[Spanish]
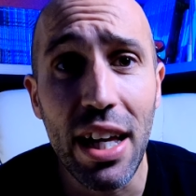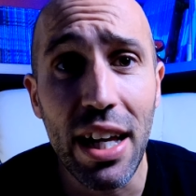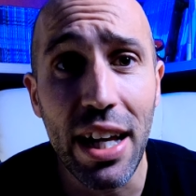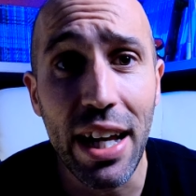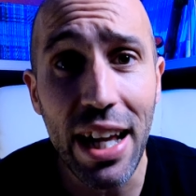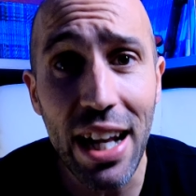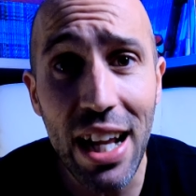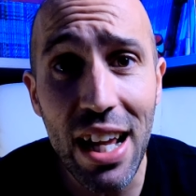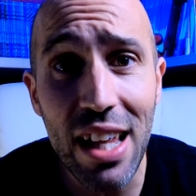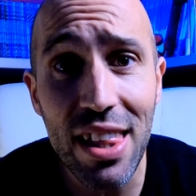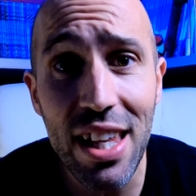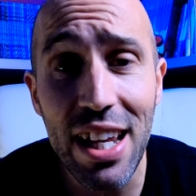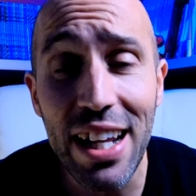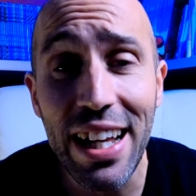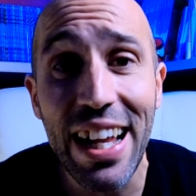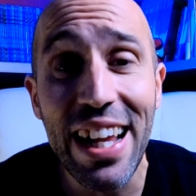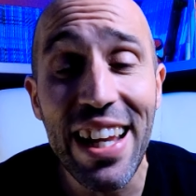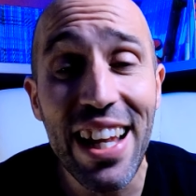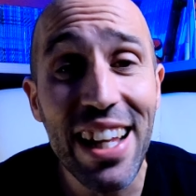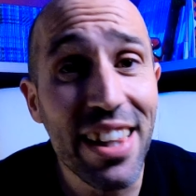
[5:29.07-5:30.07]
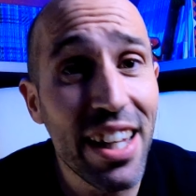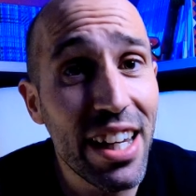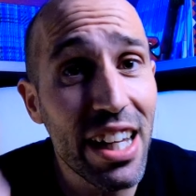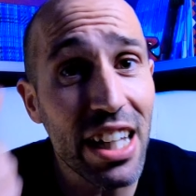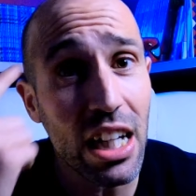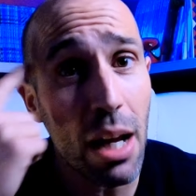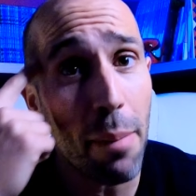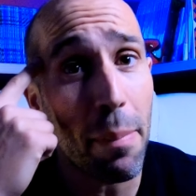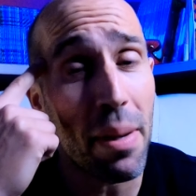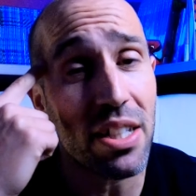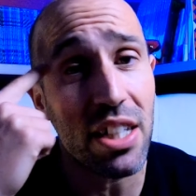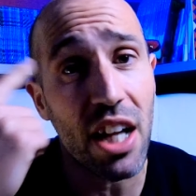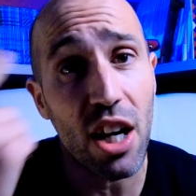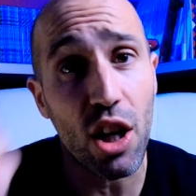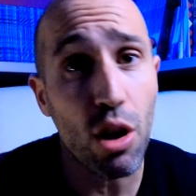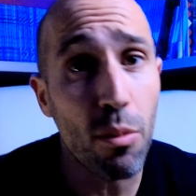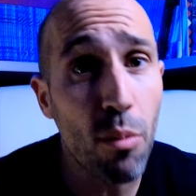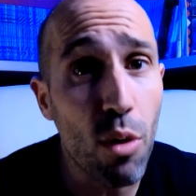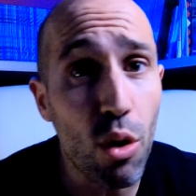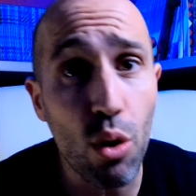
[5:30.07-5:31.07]
Quiere decir que ya tenéis que pensar
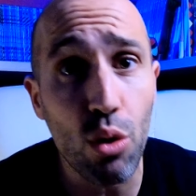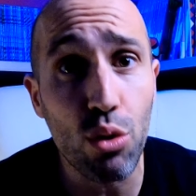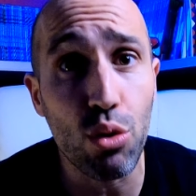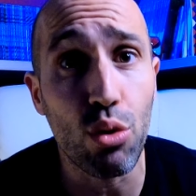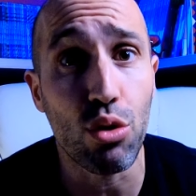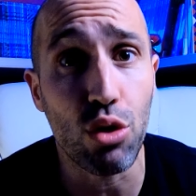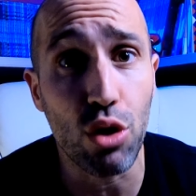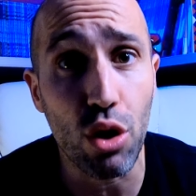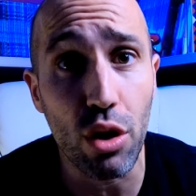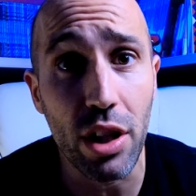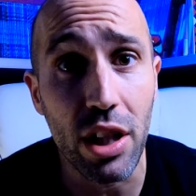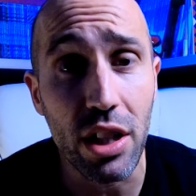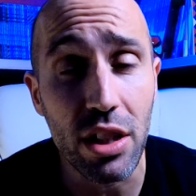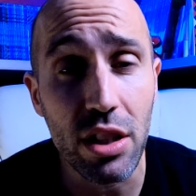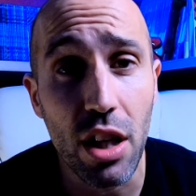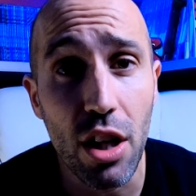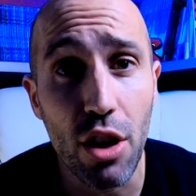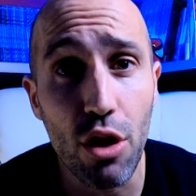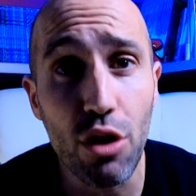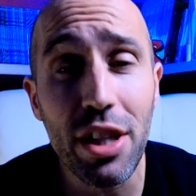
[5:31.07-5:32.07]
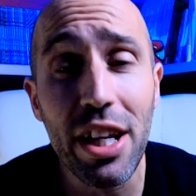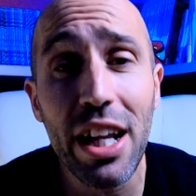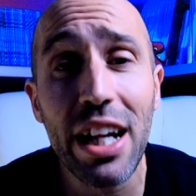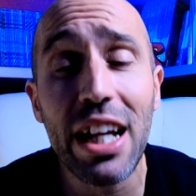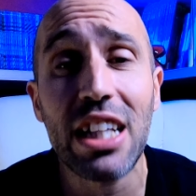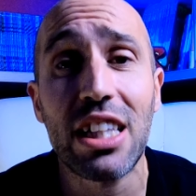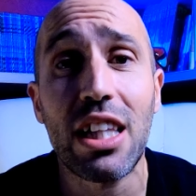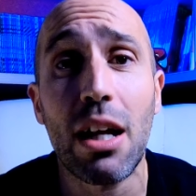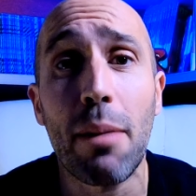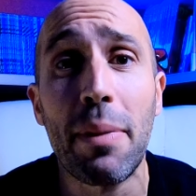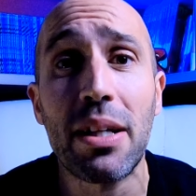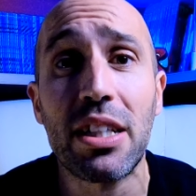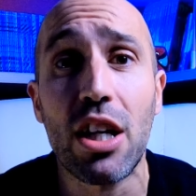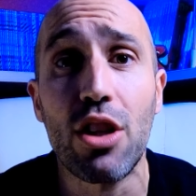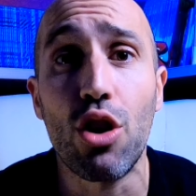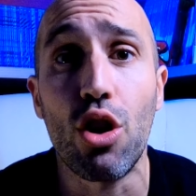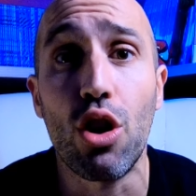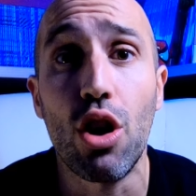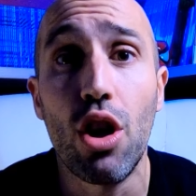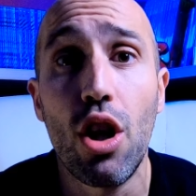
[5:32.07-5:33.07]
como conductores. No tenéis que estar
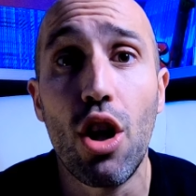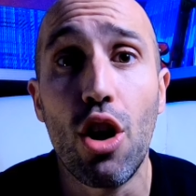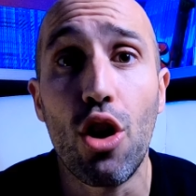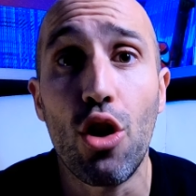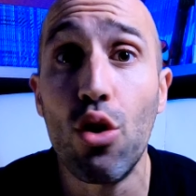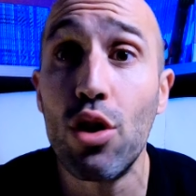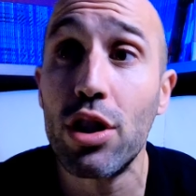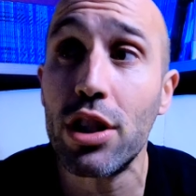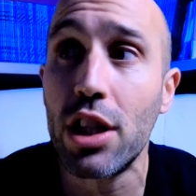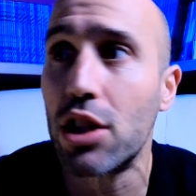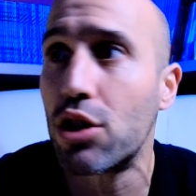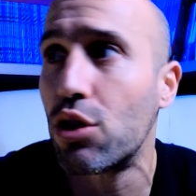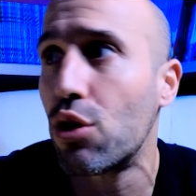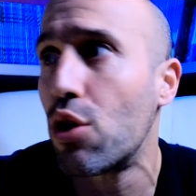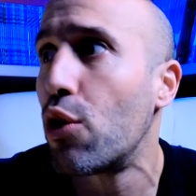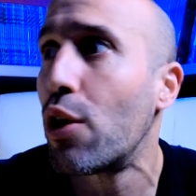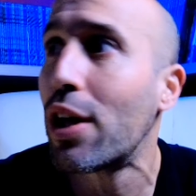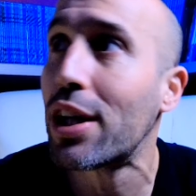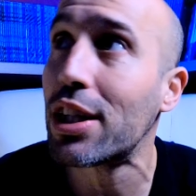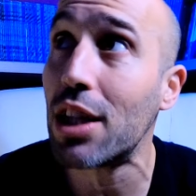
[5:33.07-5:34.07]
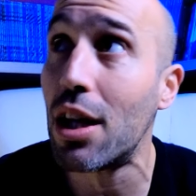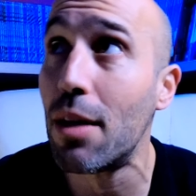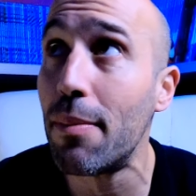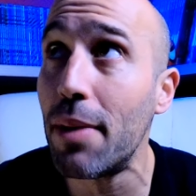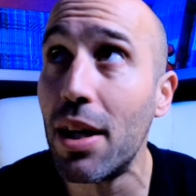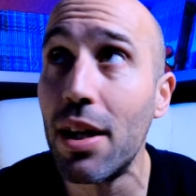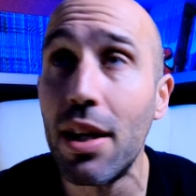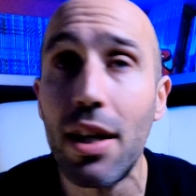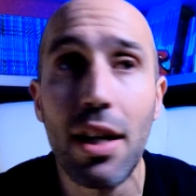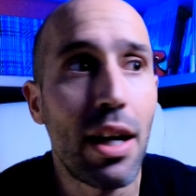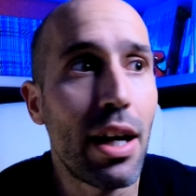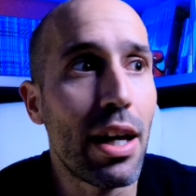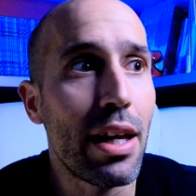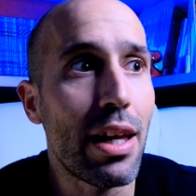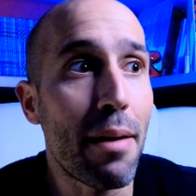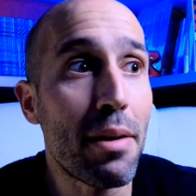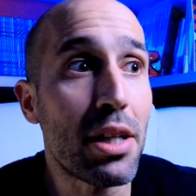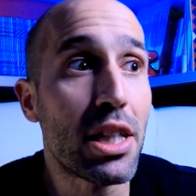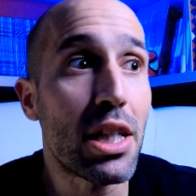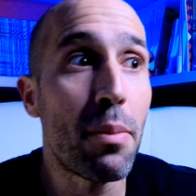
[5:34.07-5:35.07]
pensando, no es que estoy en un examen
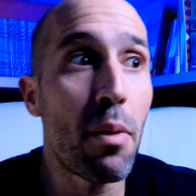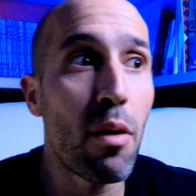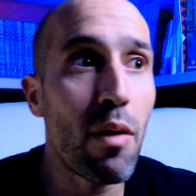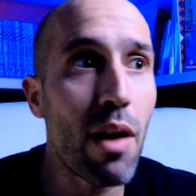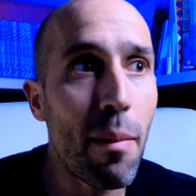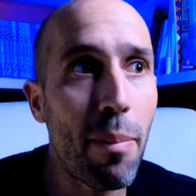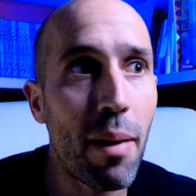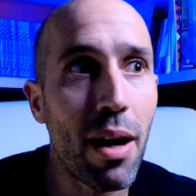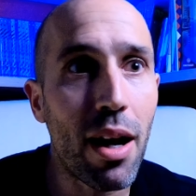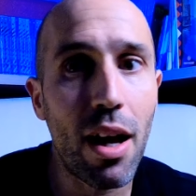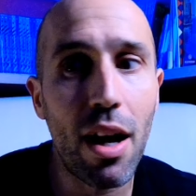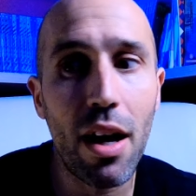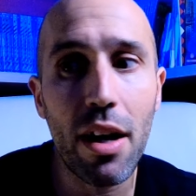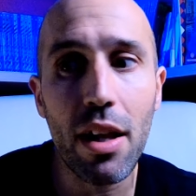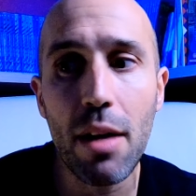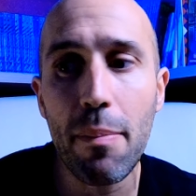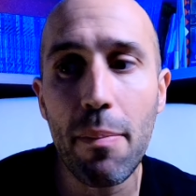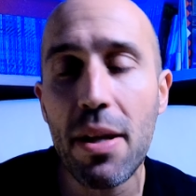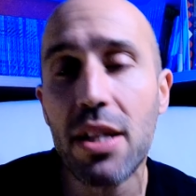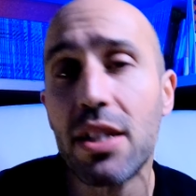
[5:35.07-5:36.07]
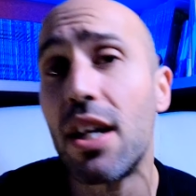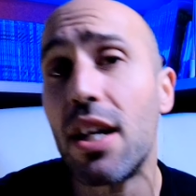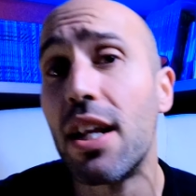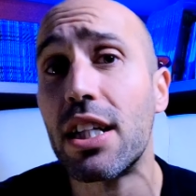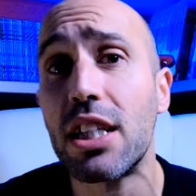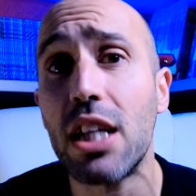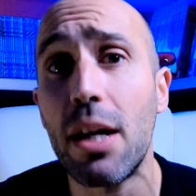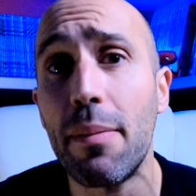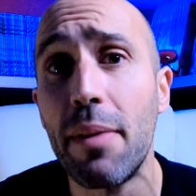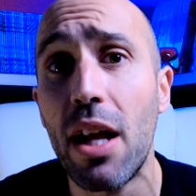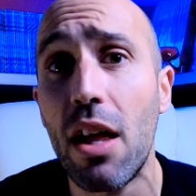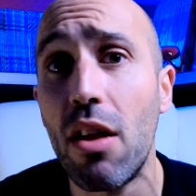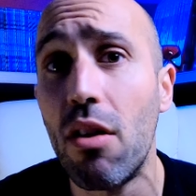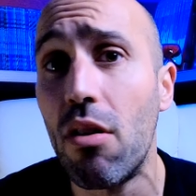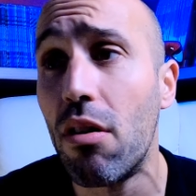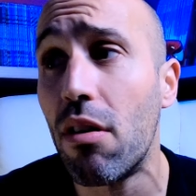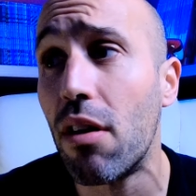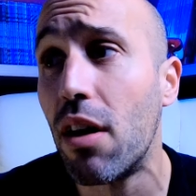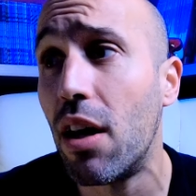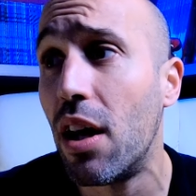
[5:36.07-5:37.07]
y a ver si me voy a parar y piensa el
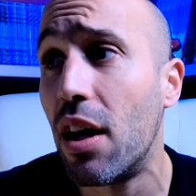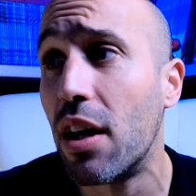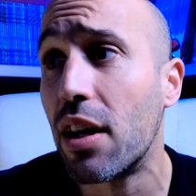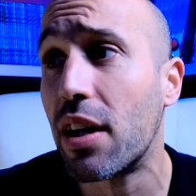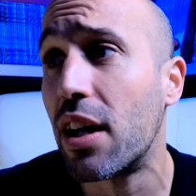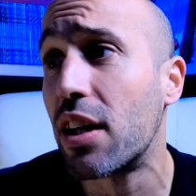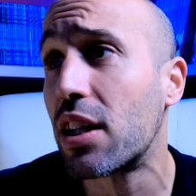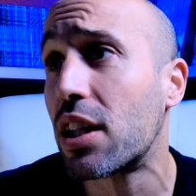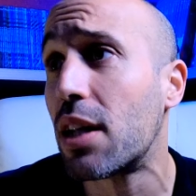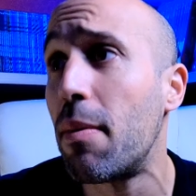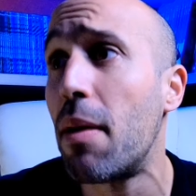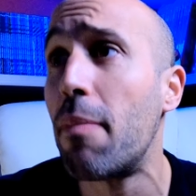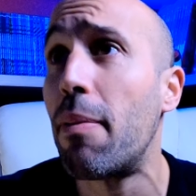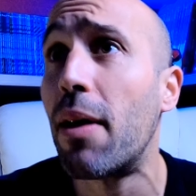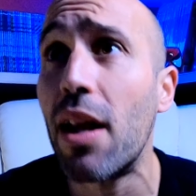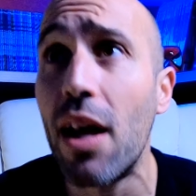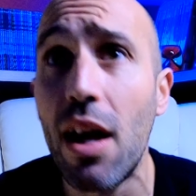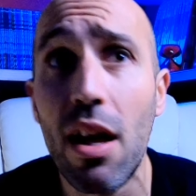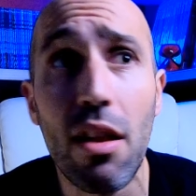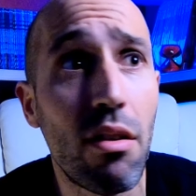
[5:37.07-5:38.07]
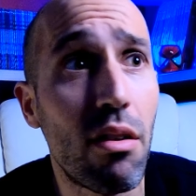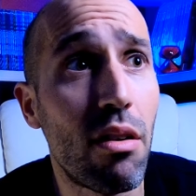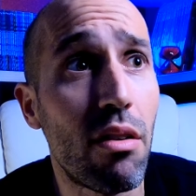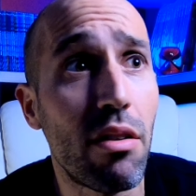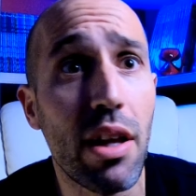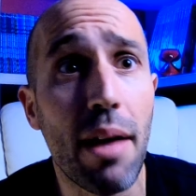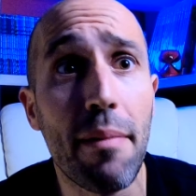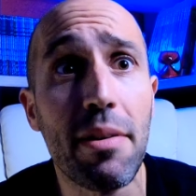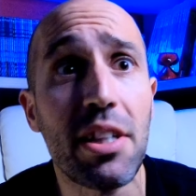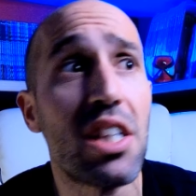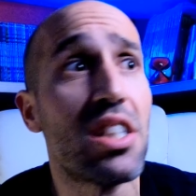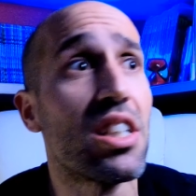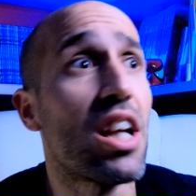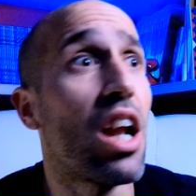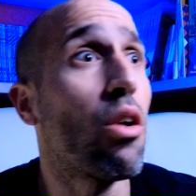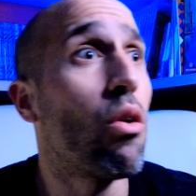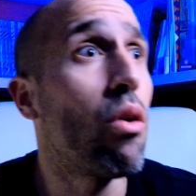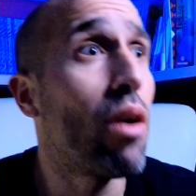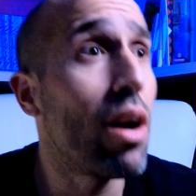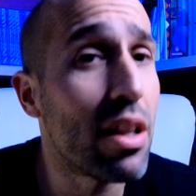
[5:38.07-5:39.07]
examinador que es que me he parado y a ver si
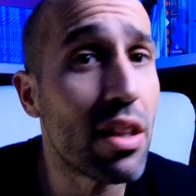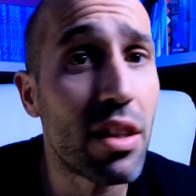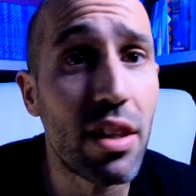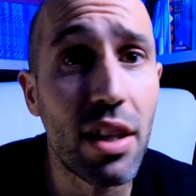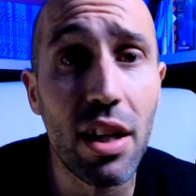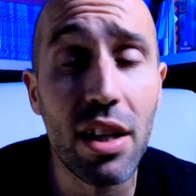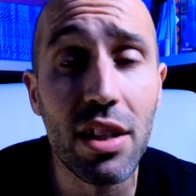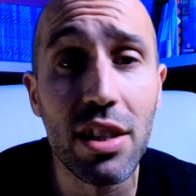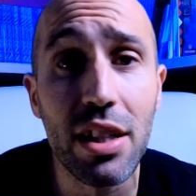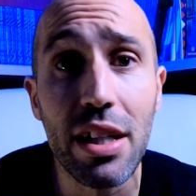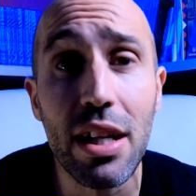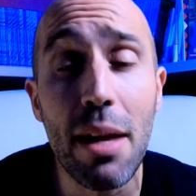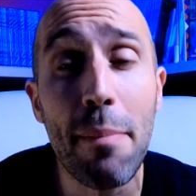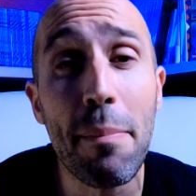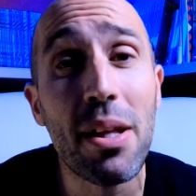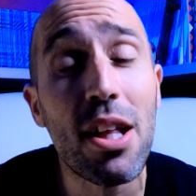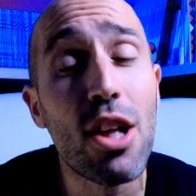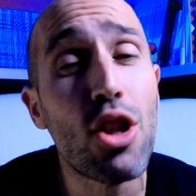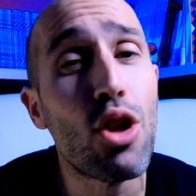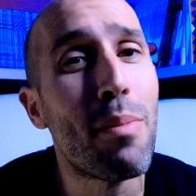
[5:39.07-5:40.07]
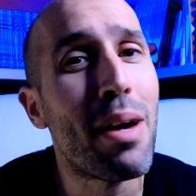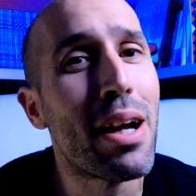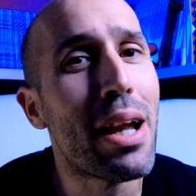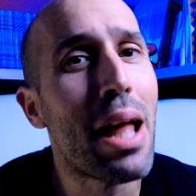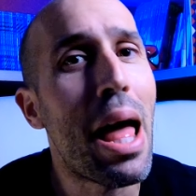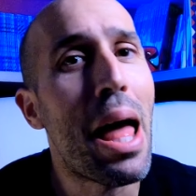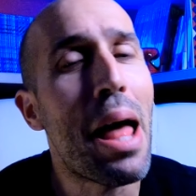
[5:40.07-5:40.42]
salgo antes y empieza a tomar